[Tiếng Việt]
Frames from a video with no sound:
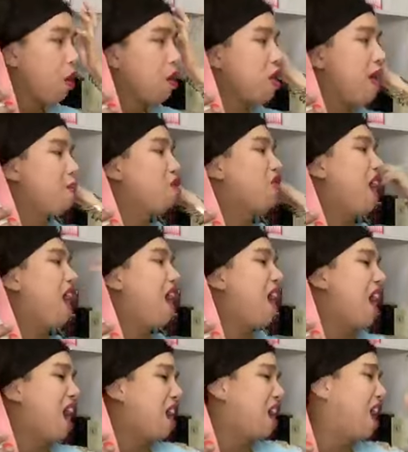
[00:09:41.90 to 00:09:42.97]
giảm em xả
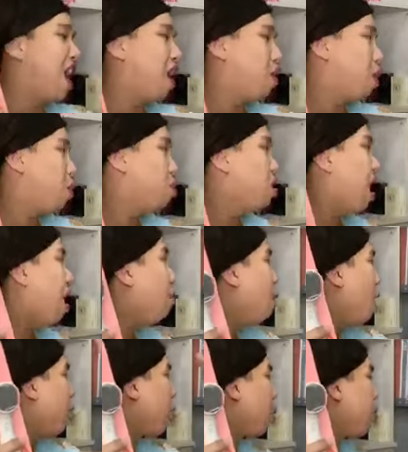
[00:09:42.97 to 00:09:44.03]
hàng ra em em xả
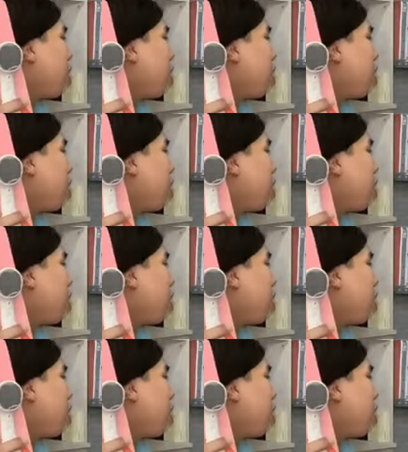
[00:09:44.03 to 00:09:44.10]
bơm cho